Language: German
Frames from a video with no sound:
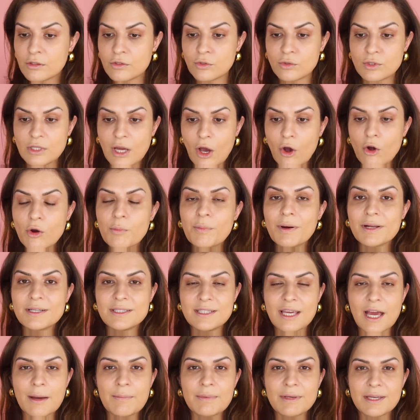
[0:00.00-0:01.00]
So, die
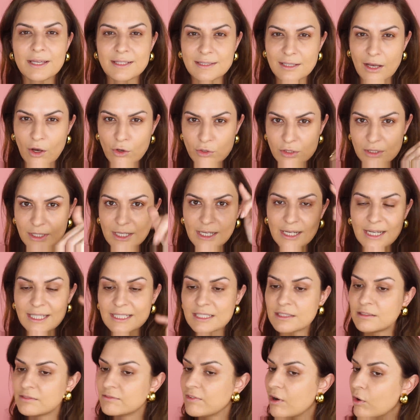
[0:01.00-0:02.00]
Augenpartie habe ich jetzt
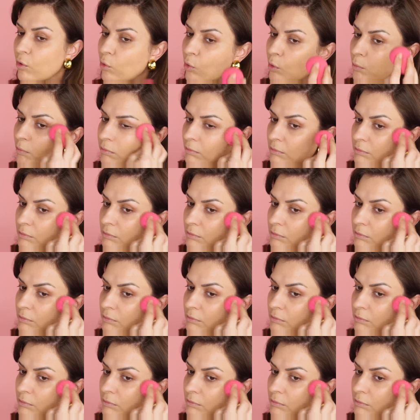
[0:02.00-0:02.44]
ausgelassen. Warum?